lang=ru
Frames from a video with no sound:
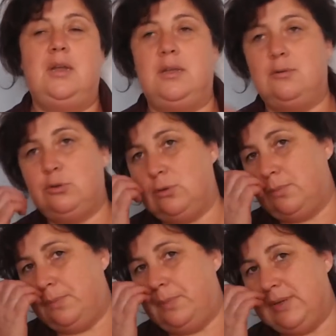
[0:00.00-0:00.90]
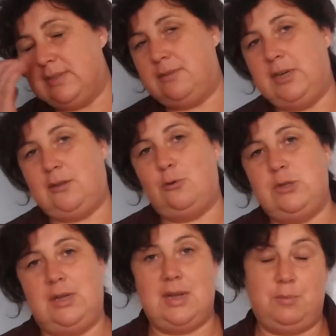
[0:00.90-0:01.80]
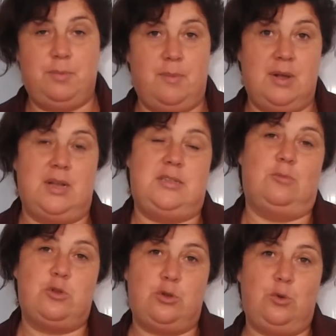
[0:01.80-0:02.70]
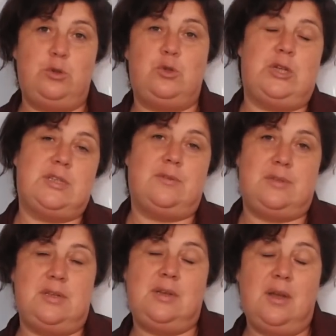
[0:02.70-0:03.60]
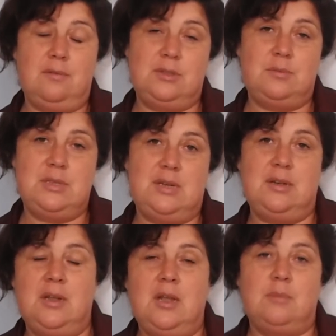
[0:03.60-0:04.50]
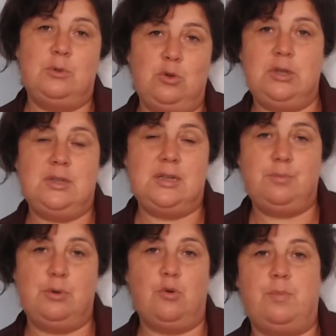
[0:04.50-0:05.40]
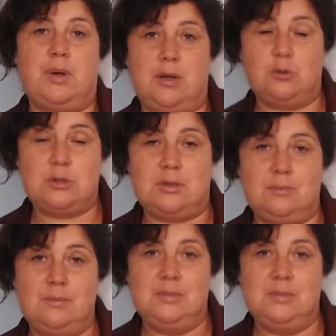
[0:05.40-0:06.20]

И вот он призывает людей как бы помогать ему строить, участвовать деньгами в этом деле. Многие на это покупаются.